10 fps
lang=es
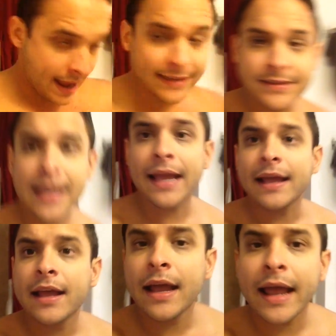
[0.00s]
Gente,
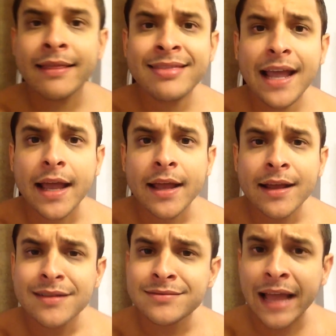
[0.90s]
gente,
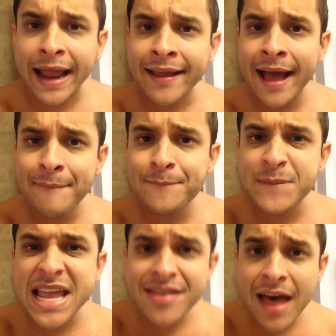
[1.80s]
tengan
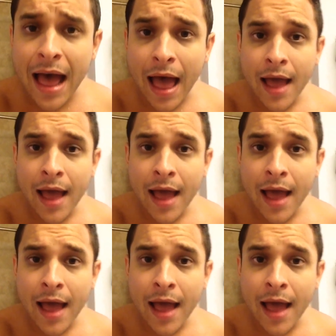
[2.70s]
vida.